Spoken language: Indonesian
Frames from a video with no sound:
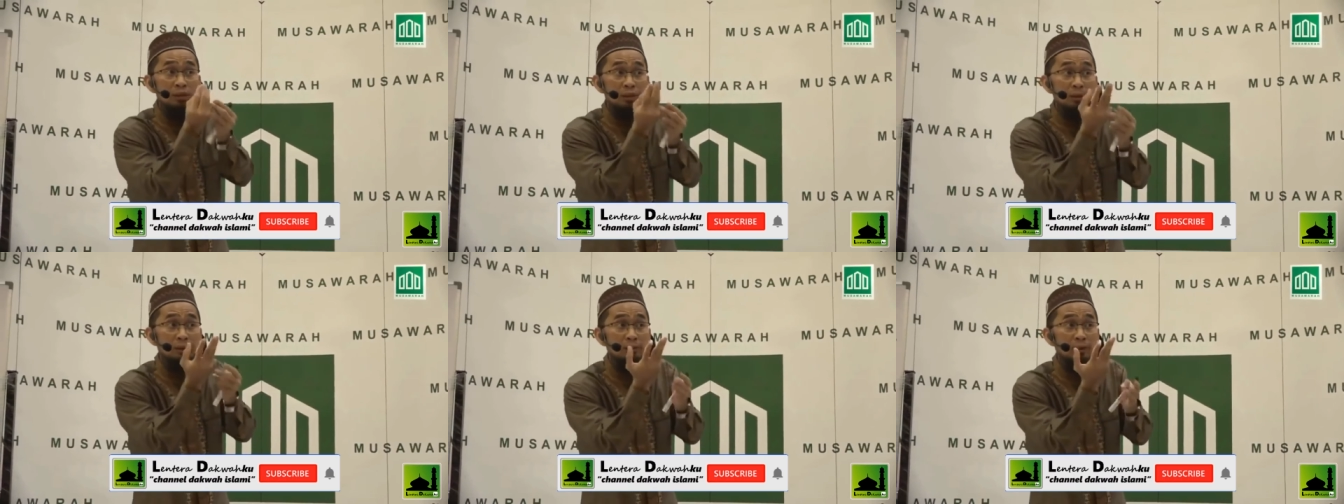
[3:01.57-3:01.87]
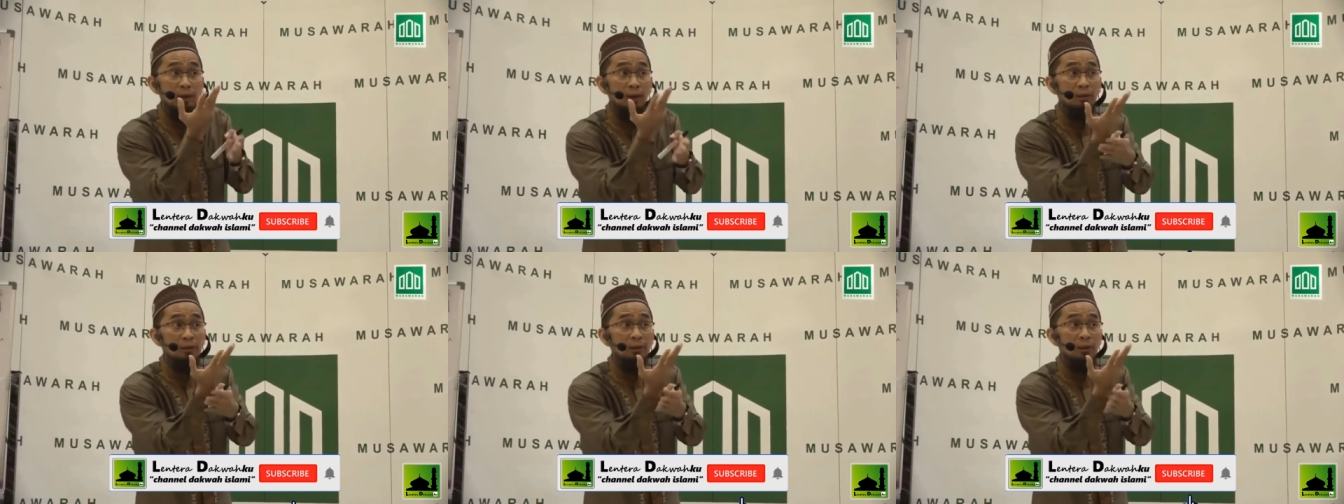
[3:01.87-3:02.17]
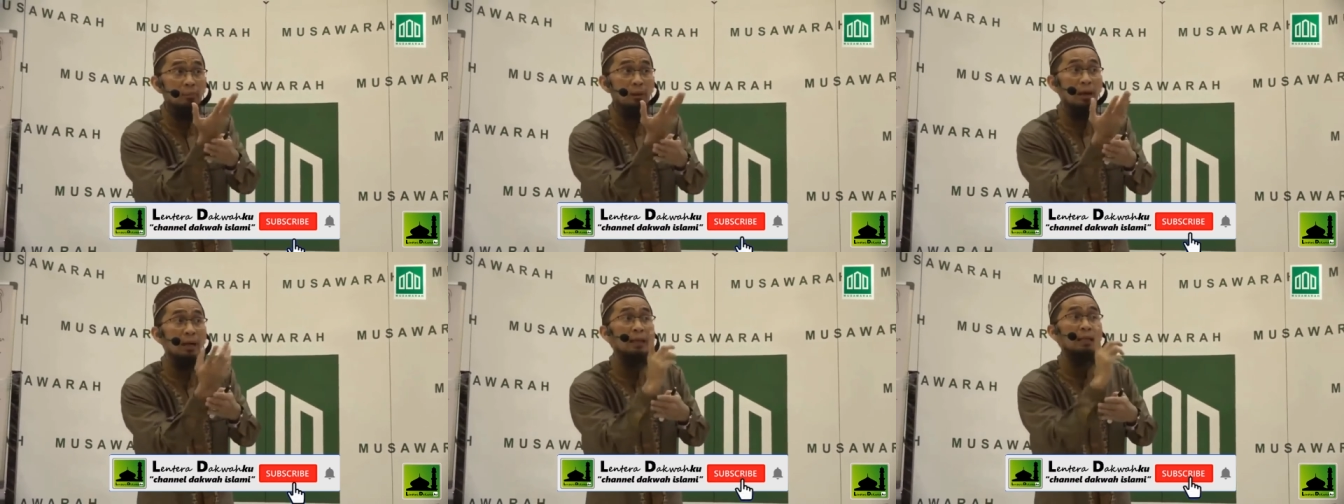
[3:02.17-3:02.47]
dengan
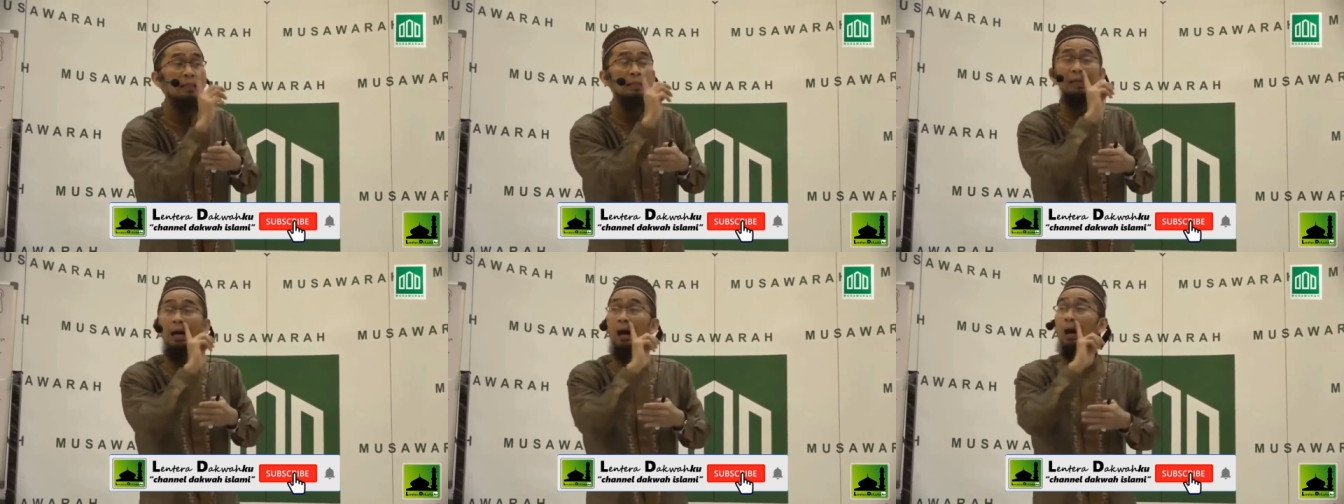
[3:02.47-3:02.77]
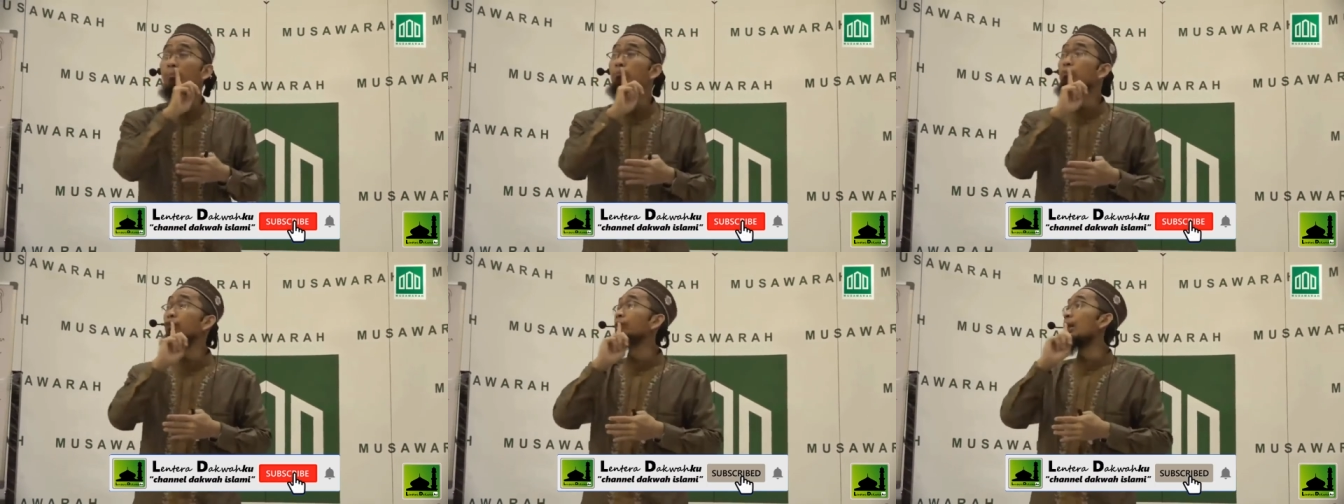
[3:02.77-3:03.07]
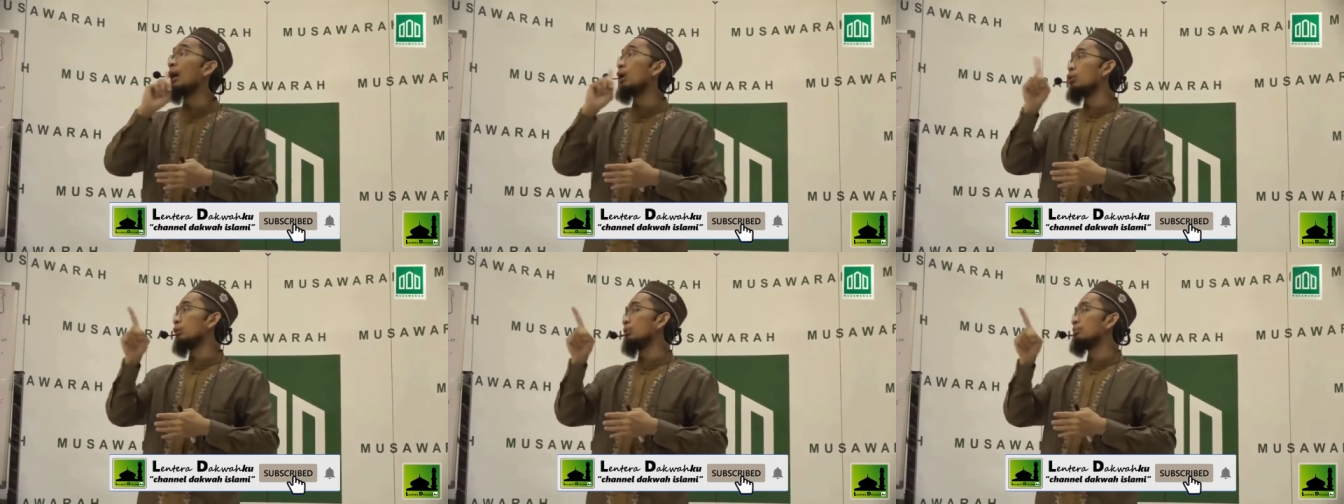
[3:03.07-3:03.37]
tangannya, maka ini Abu
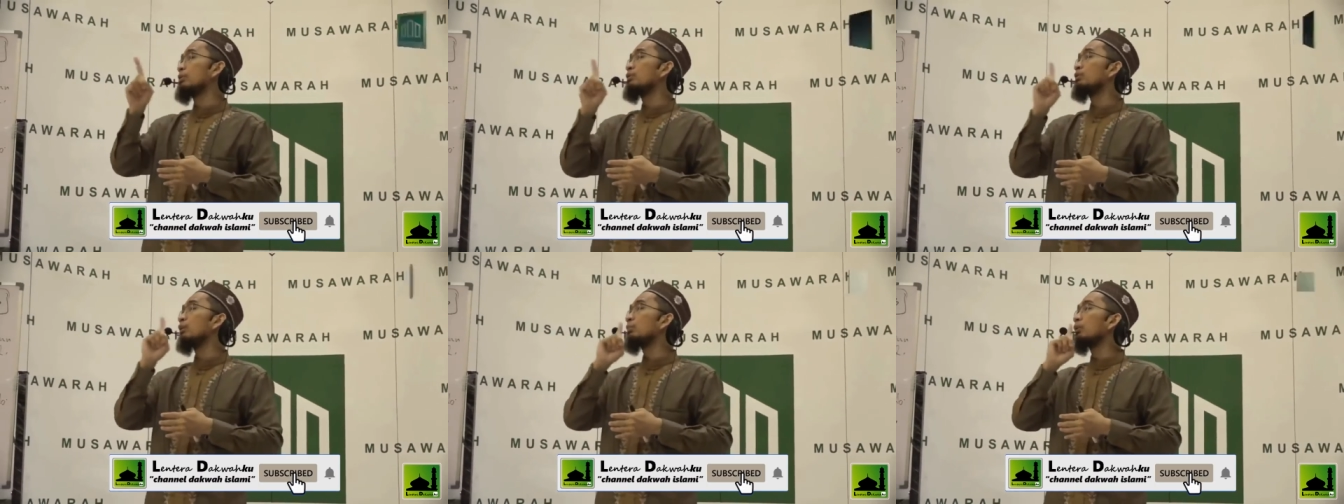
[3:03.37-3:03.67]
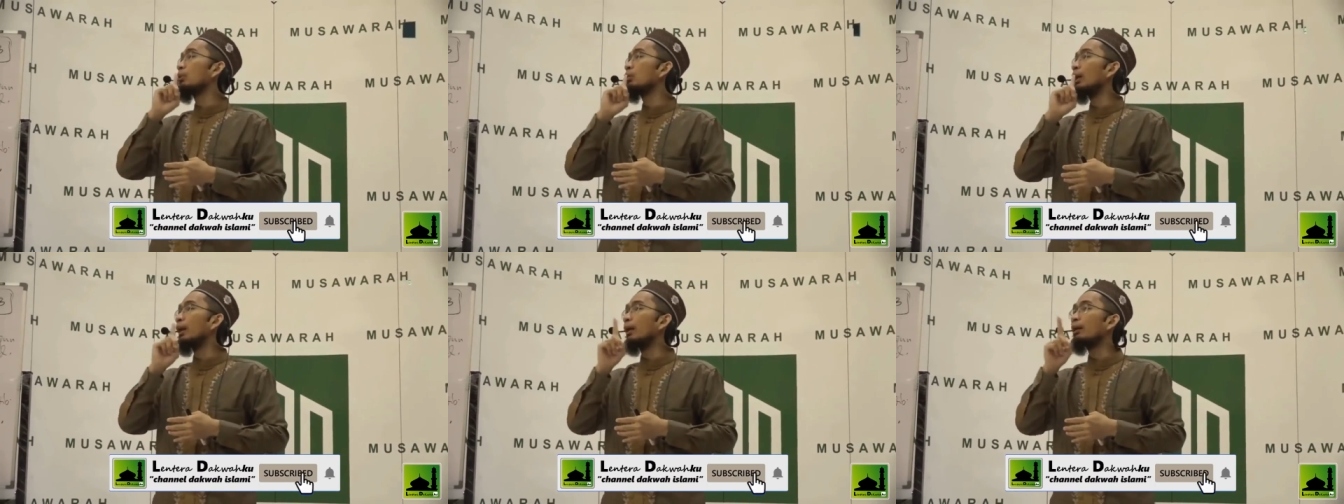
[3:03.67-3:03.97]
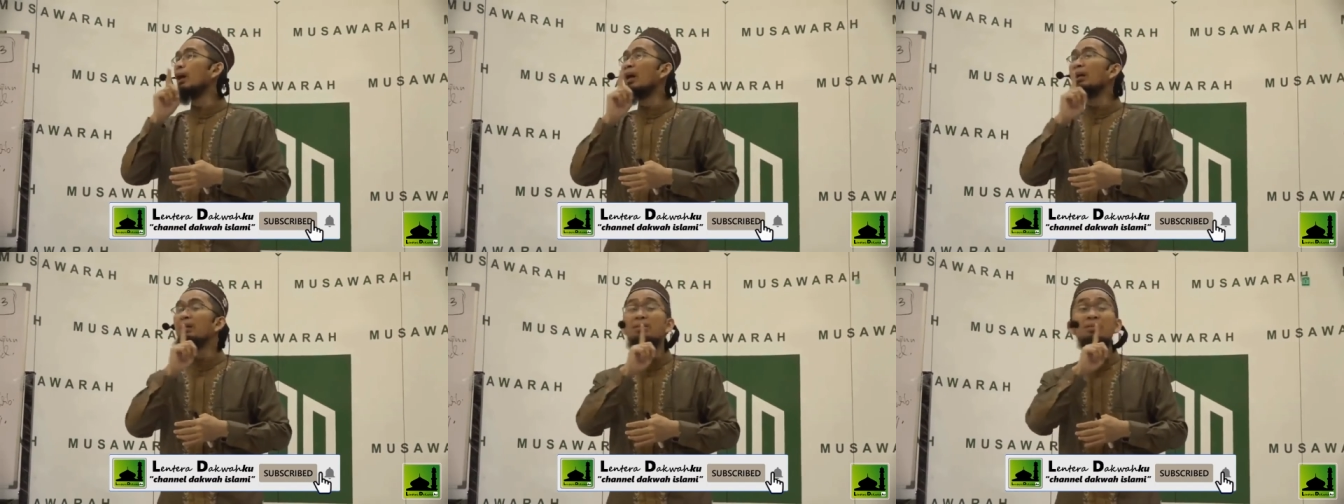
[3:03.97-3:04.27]
Daud bisa
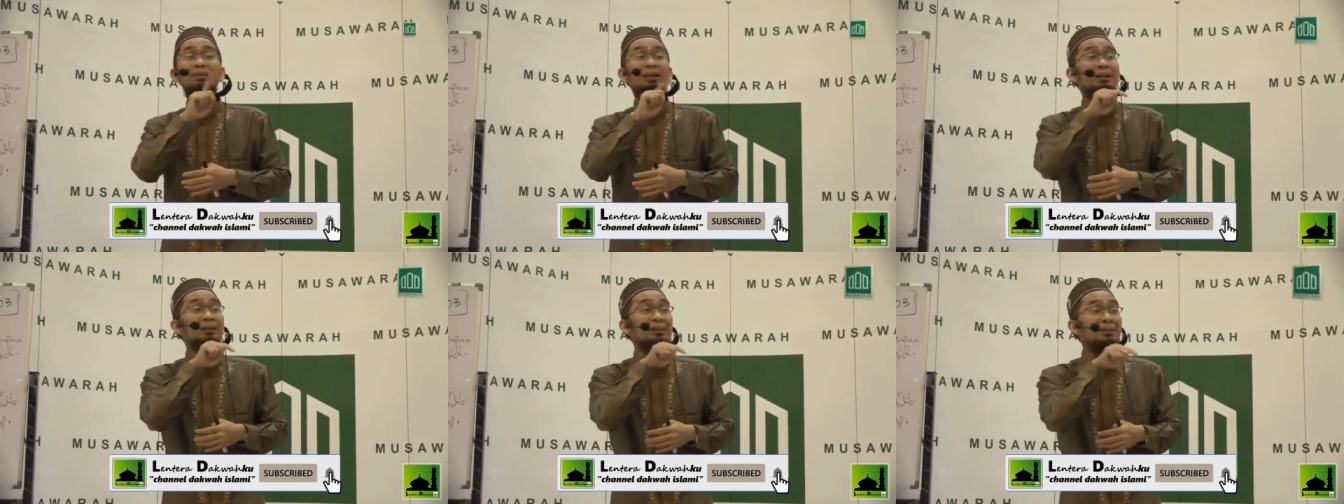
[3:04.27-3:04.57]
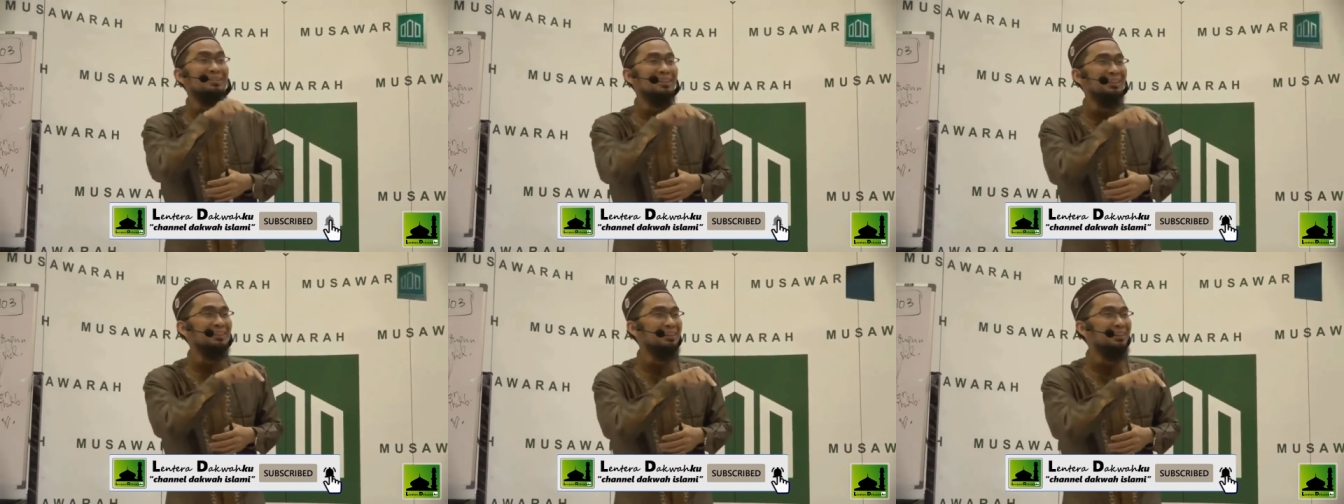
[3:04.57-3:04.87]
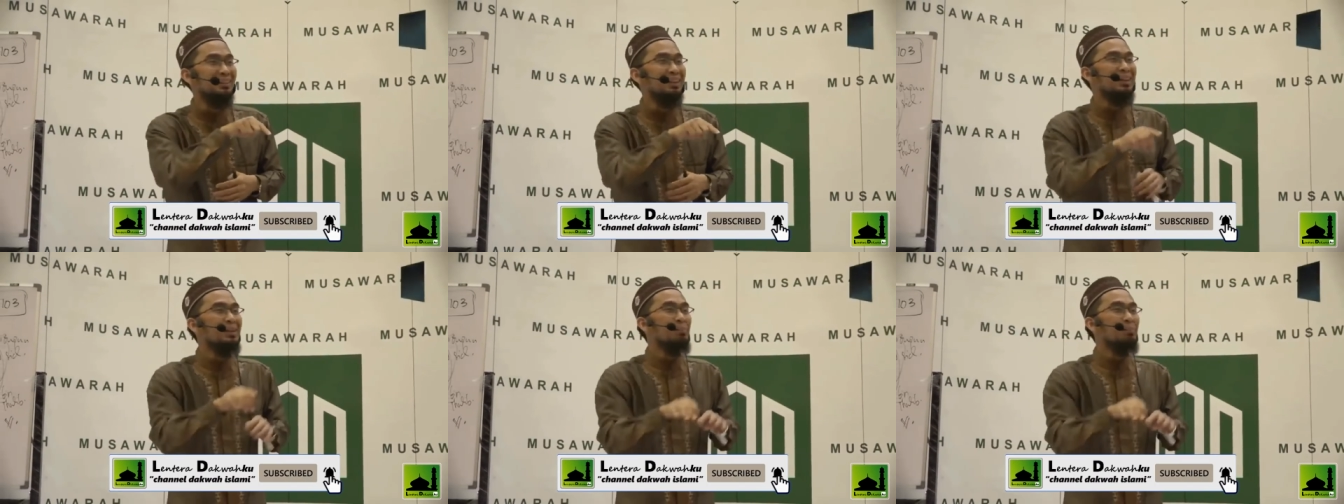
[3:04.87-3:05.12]
melunakkan hadis dengan lisannya.